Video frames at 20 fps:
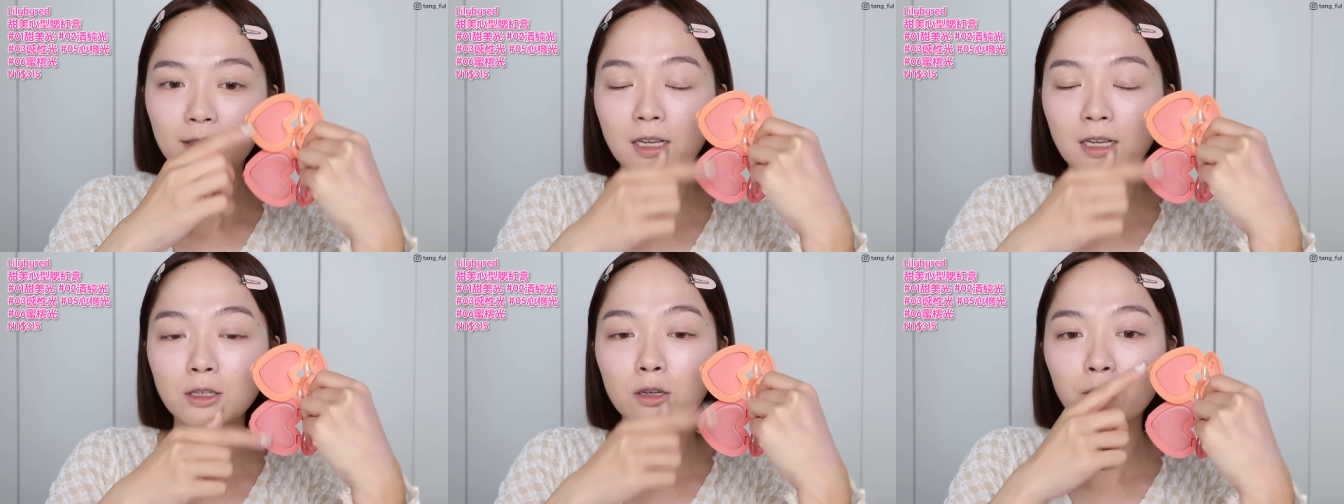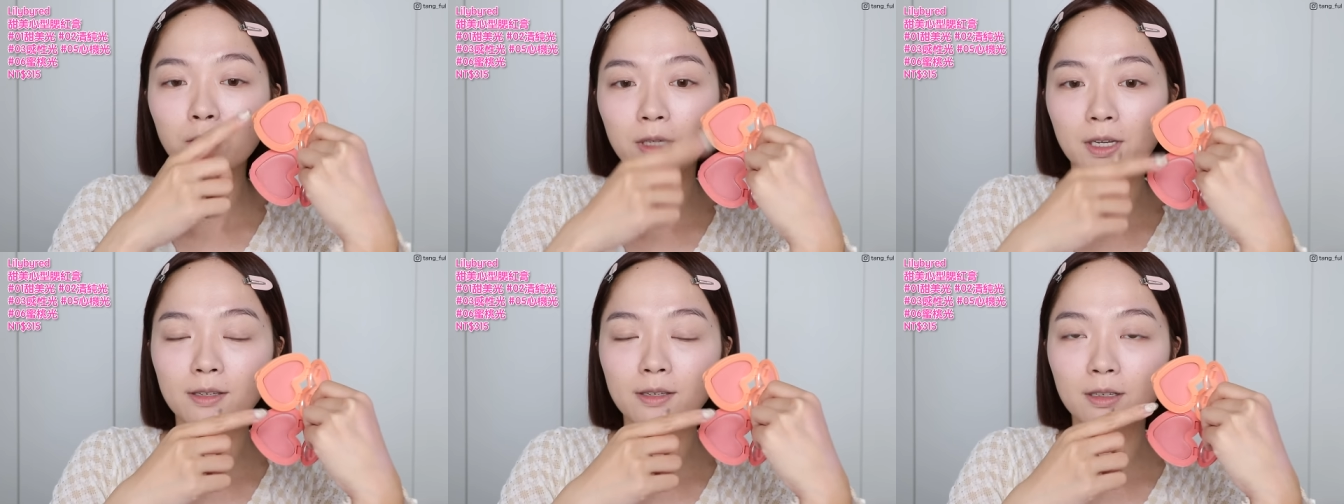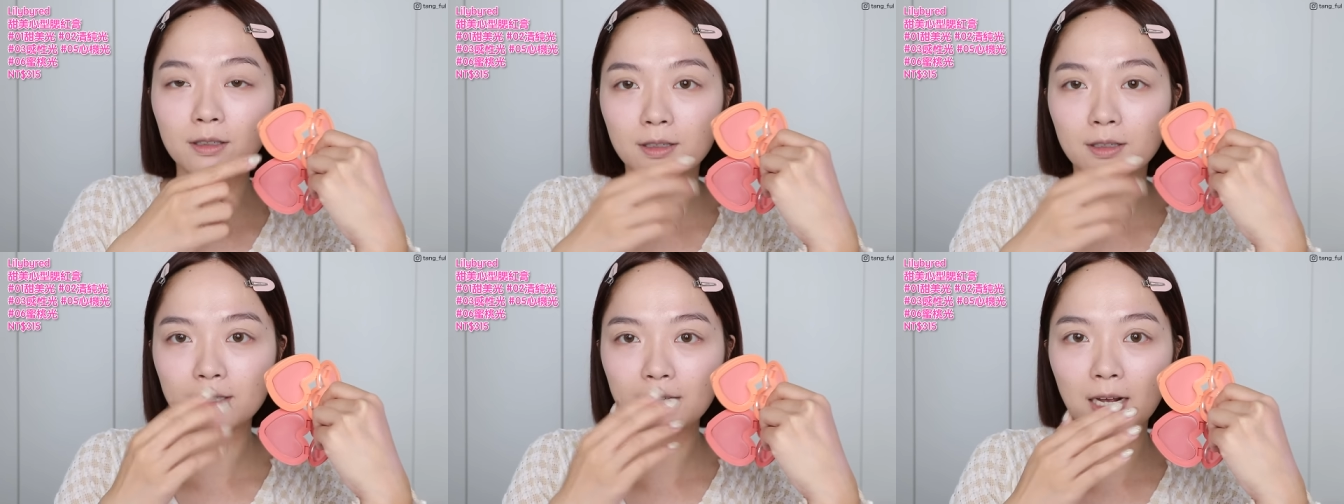它这种颜
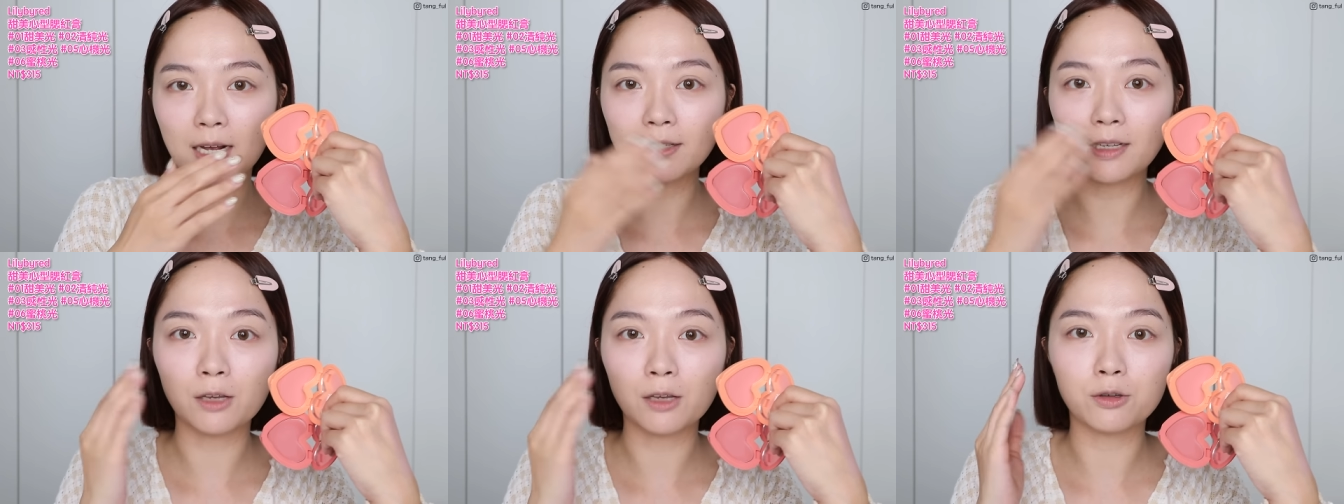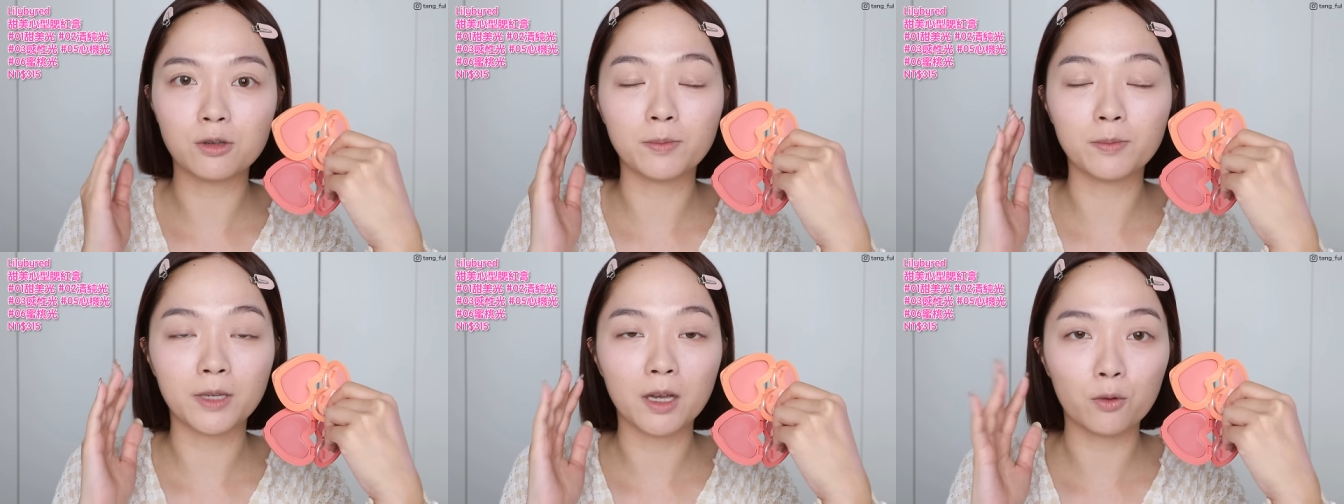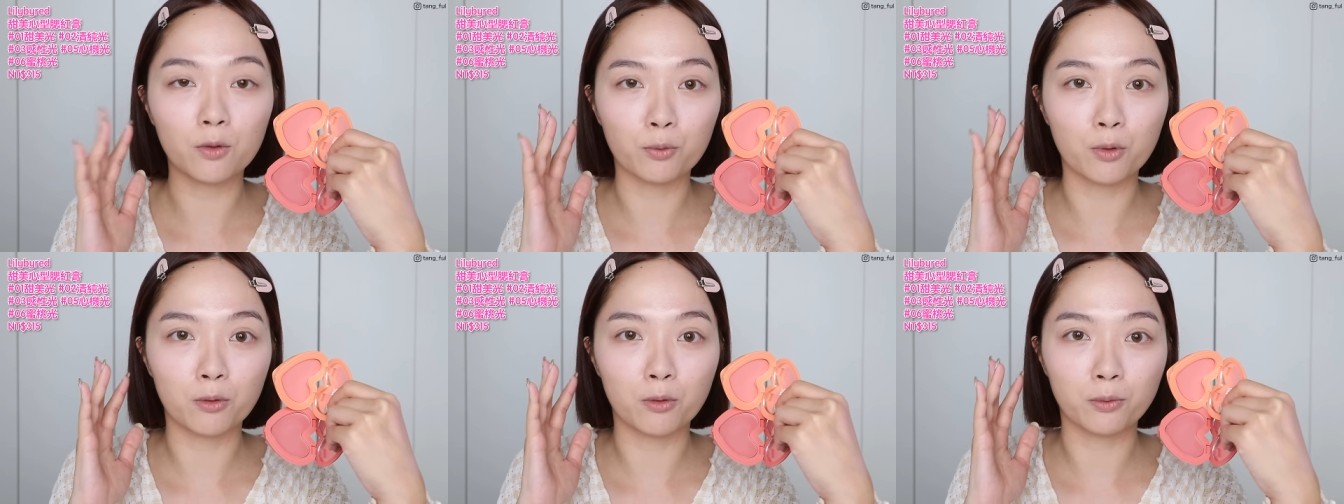色呢，擦起来就是比
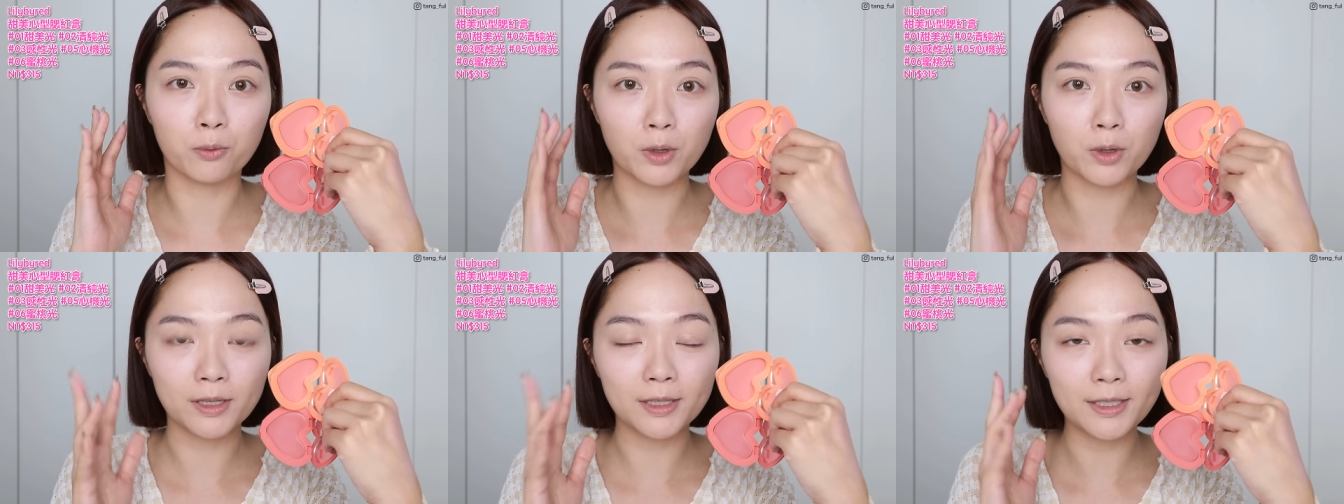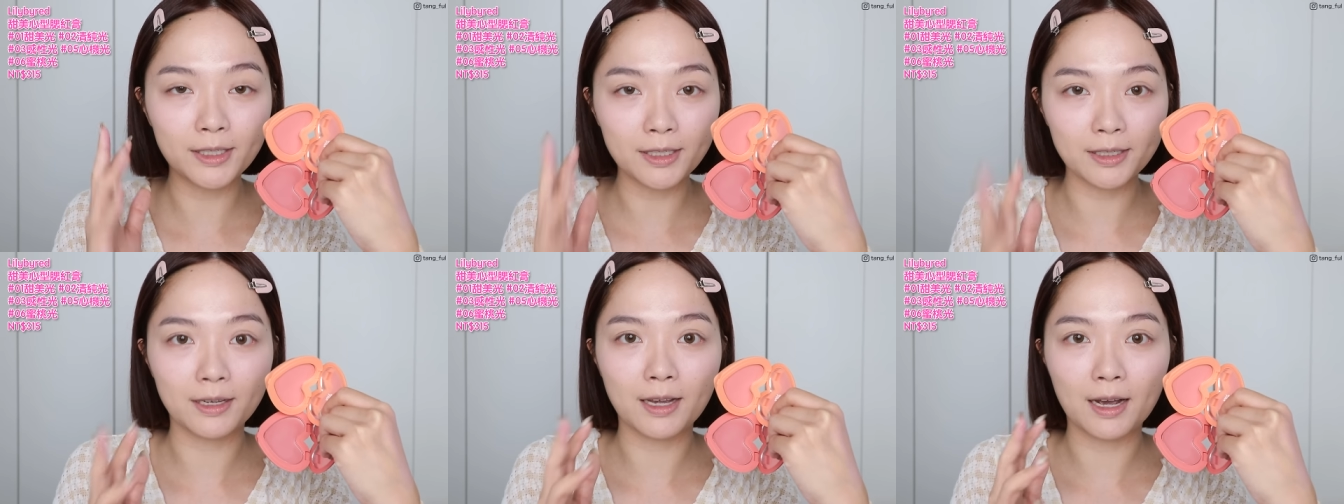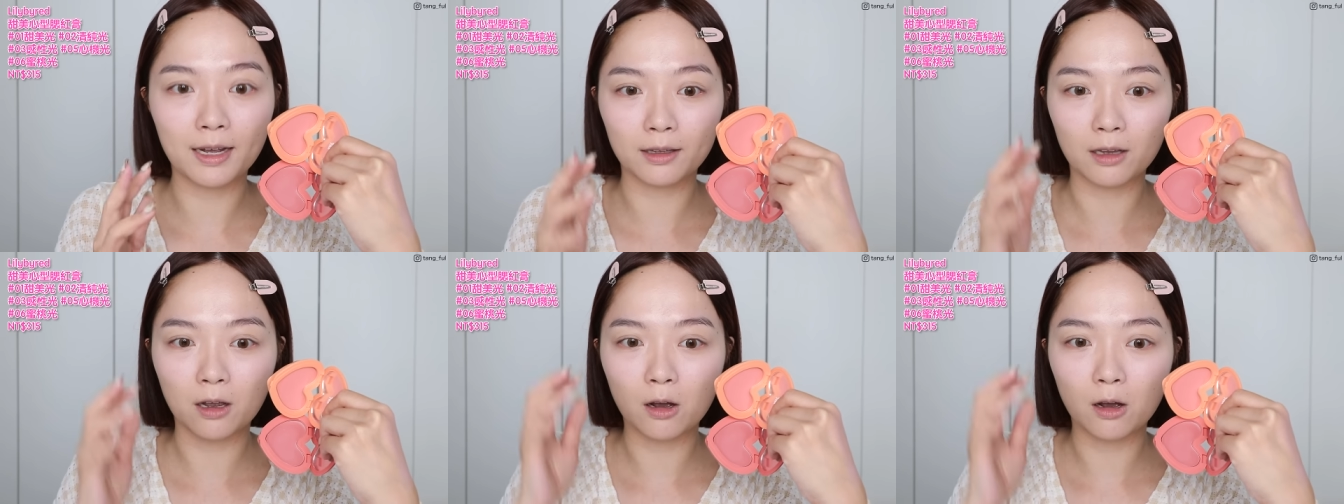较有元气感，